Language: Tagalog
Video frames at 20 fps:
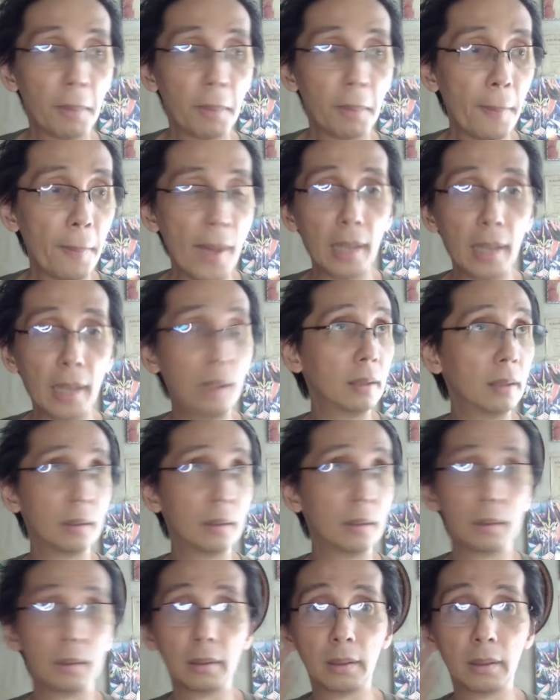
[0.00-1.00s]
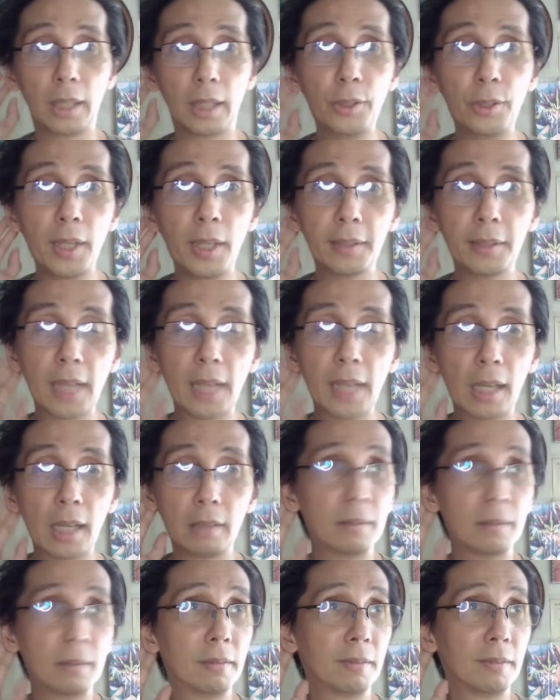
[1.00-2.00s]
May parang, ano eh,
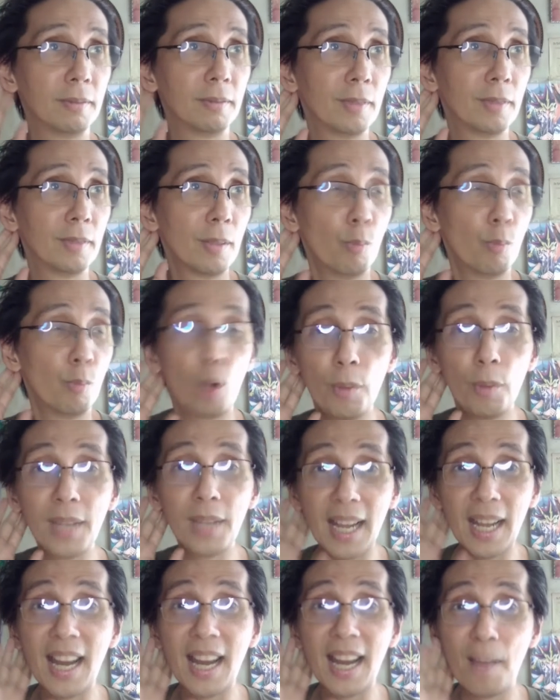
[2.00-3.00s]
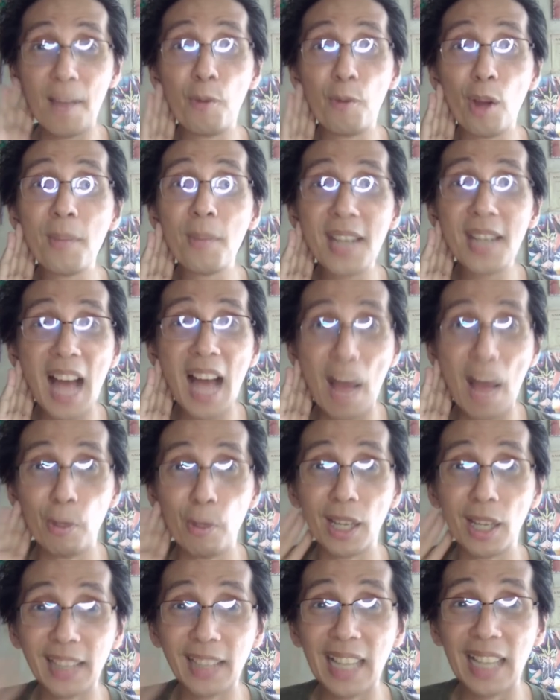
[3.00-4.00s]
talagang mukhang may, na, mukhang may
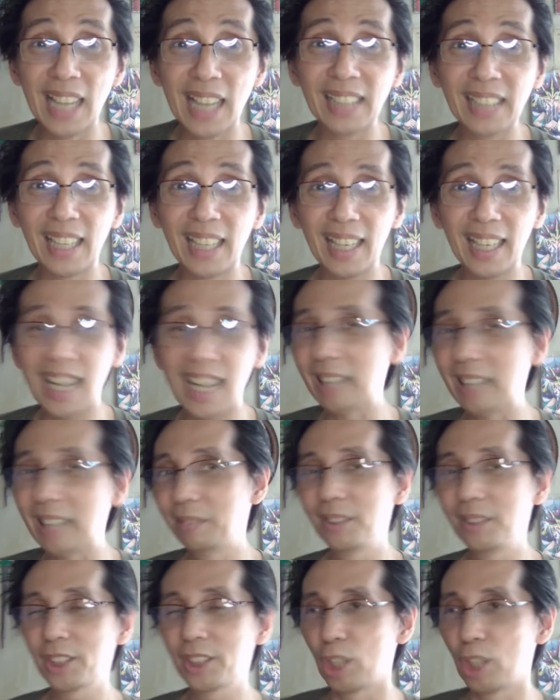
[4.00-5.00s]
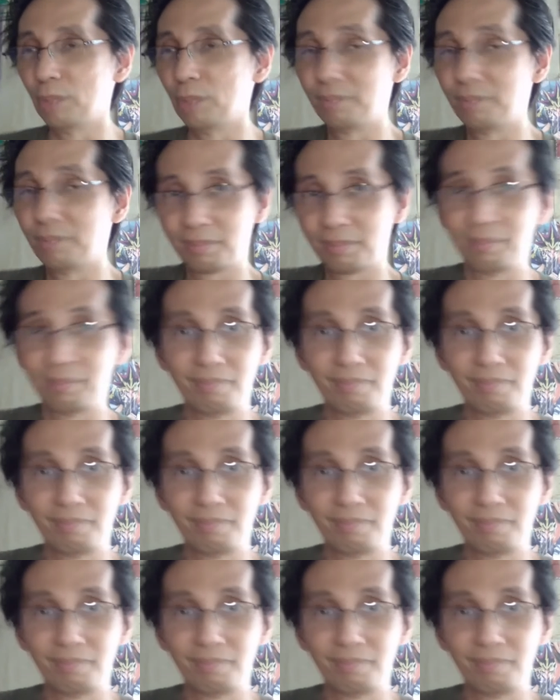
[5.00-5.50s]
nahabol na deadline talaga eh. So,